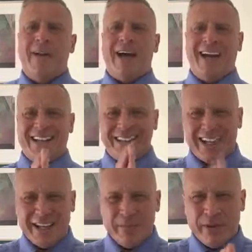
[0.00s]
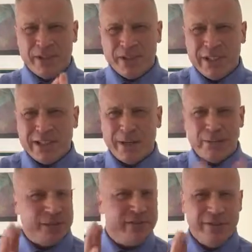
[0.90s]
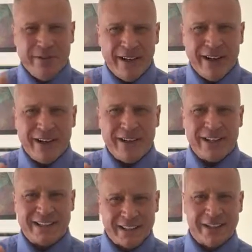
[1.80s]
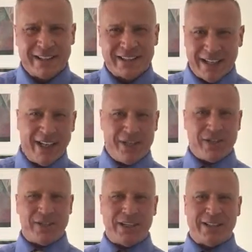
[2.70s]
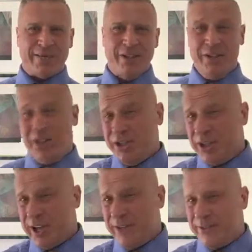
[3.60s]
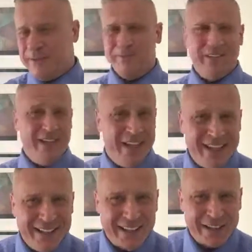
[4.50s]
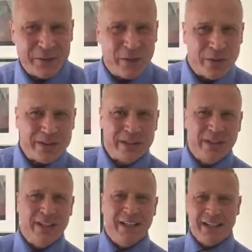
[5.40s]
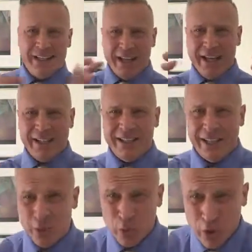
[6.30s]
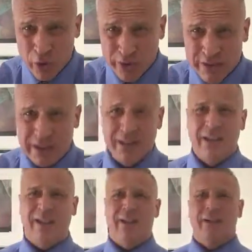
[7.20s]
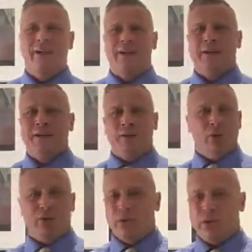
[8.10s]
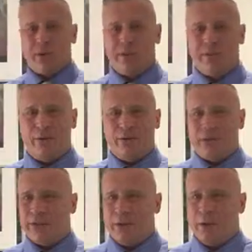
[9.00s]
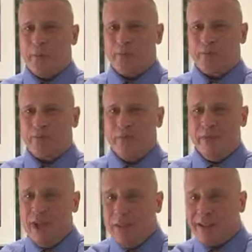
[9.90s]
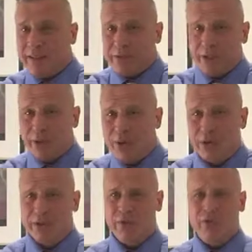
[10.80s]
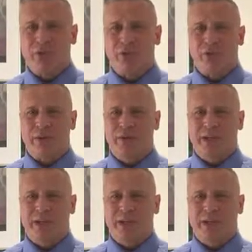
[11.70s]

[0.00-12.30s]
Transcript: Ale taki mężczyzna przewidywalny niestety staje się czasem nieciekawy, nieinteresujący, nieintrygujący. No cóż, wobec tego nie ma tam też gorących uczuć.